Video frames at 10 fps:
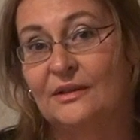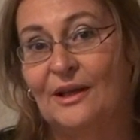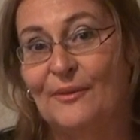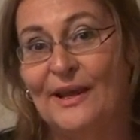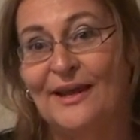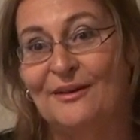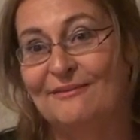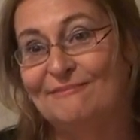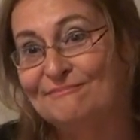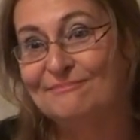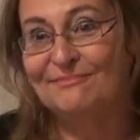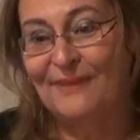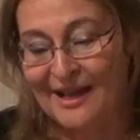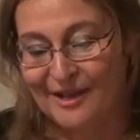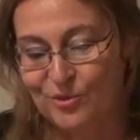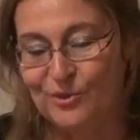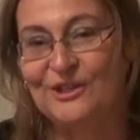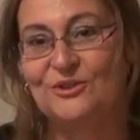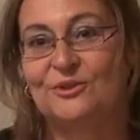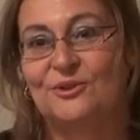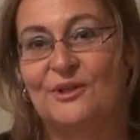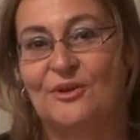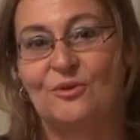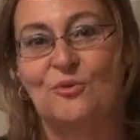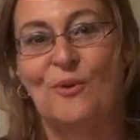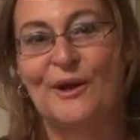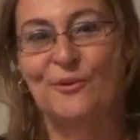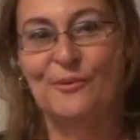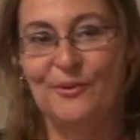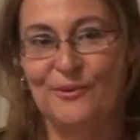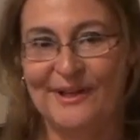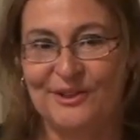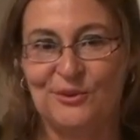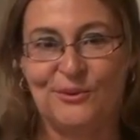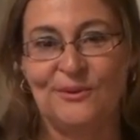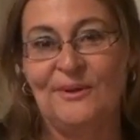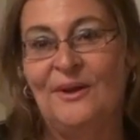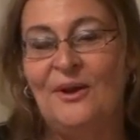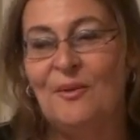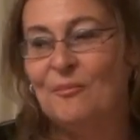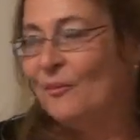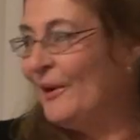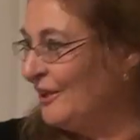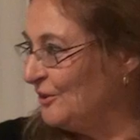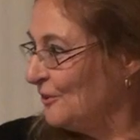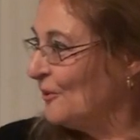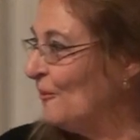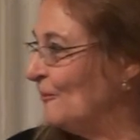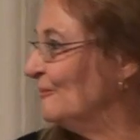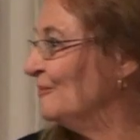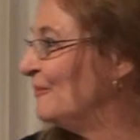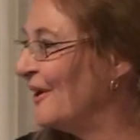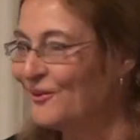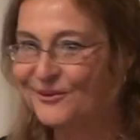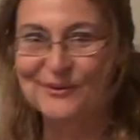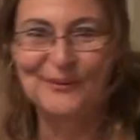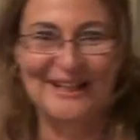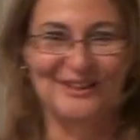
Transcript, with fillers: tal vez el más erudito historiador cubano vivo en estos momentos, con, perdón, Juan